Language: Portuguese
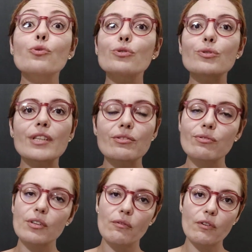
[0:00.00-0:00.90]
tudo
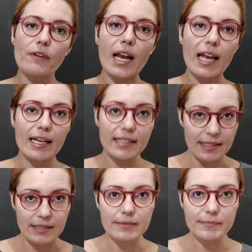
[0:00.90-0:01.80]
isso que eu vou falar
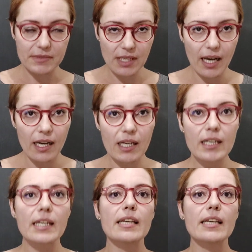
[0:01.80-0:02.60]
aqui, tá?